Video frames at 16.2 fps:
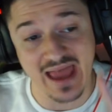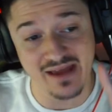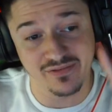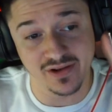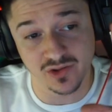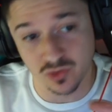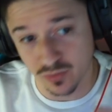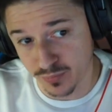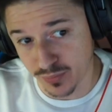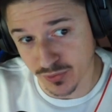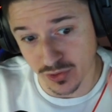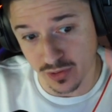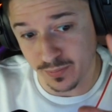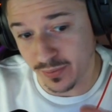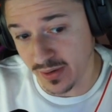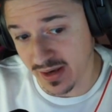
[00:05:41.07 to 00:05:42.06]
Hai fatto un po'
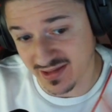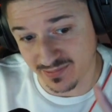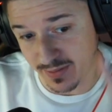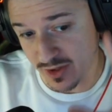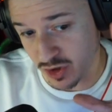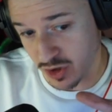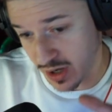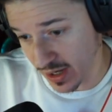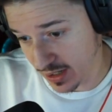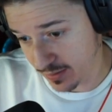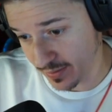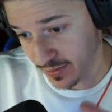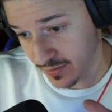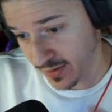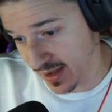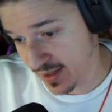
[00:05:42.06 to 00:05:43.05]
troppo la speciale
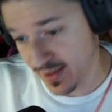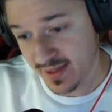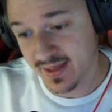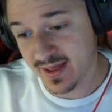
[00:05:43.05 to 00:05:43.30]
però, eh.